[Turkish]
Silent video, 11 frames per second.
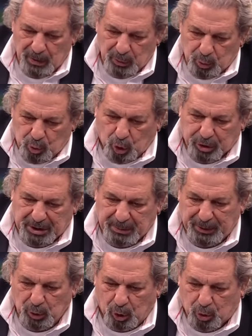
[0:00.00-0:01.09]
Yok gibi
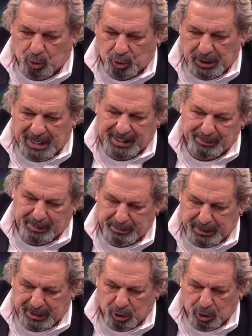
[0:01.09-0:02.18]
yok. Yani
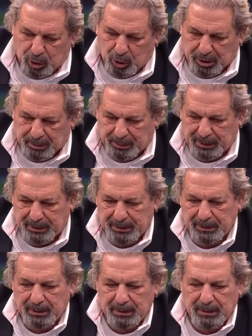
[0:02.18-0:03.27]
bana göre yok gibi.
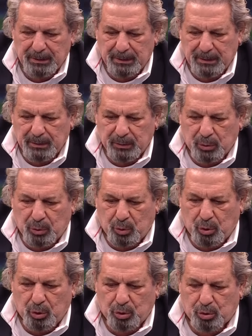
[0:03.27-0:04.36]

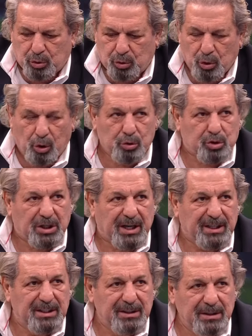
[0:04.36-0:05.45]
Valla bu göğüs, kadar. Karın...
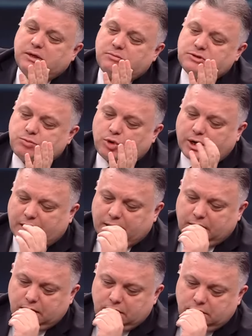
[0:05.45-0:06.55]
Görebildiğimiz bu kadar.
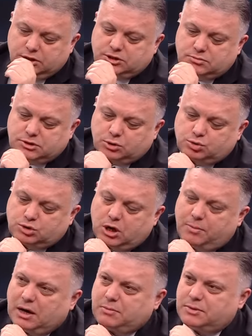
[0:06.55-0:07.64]
Hiç kimse kusura
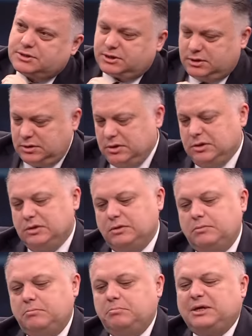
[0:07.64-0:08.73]
bakmasın. Biz
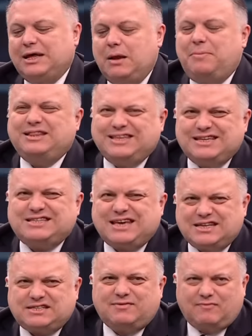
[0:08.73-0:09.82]
buradan bir bu kadar bir diz görüyoruz. Diz
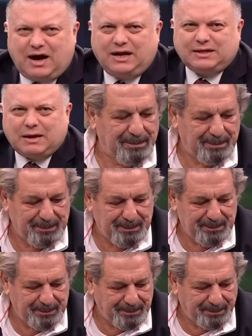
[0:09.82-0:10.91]
kesim yani. var da bir
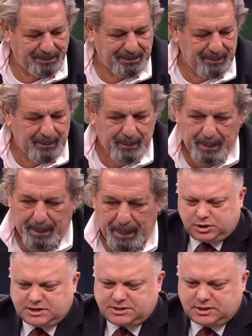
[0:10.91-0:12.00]
diz var. O
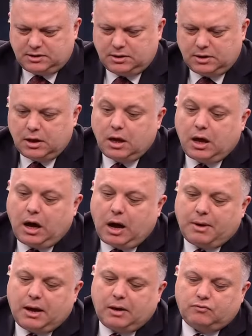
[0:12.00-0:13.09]
kesin.
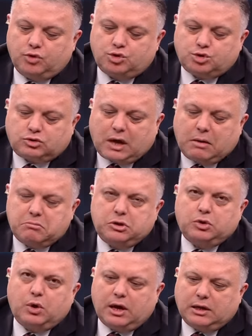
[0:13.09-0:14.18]
Ama vücuttan mı iniyor,
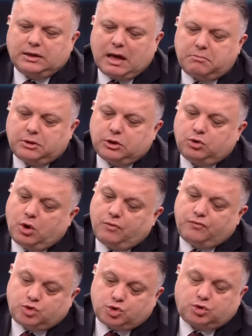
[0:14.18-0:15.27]
Bence elden vücut. mi iniyor? Bence
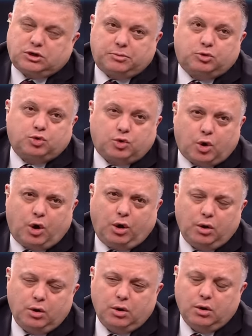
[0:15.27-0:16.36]
vücut, vücut gibi duruyor.
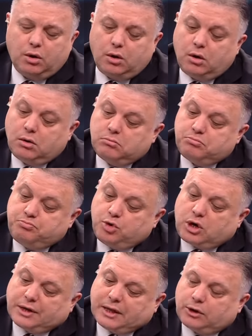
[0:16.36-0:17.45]
Bu Bence
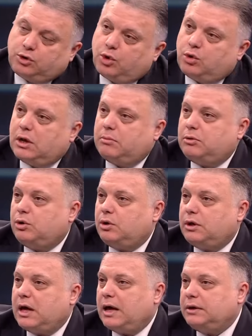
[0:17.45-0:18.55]
kadar vücut. görülebiliyor.
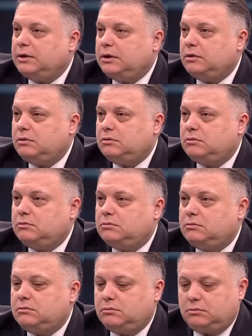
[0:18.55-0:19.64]
Yani
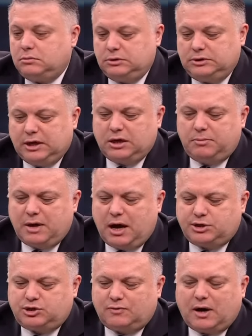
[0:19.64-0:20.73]
yeni bir
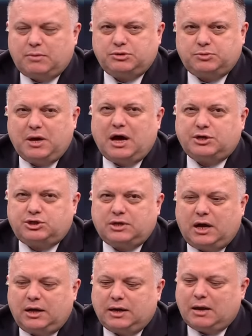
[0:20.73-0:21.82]
açı varmış, bir açı
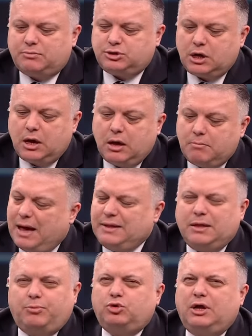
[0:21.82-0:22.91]
daha gelmiş. Ben de
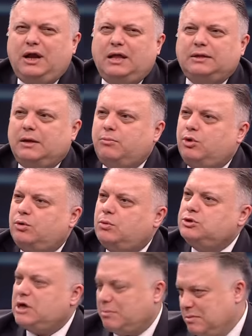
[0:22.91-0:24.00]
bunları anlamıyorum
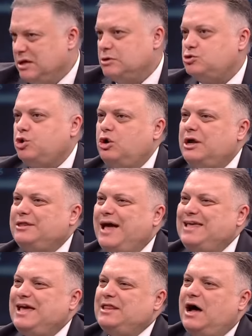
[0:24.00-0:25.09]
hocam. Sonradan
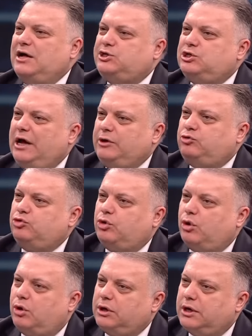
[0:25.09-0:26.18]
yeni açılar
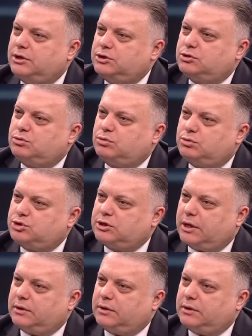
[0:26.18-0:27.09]
türüyor yayıncı kuruluştan.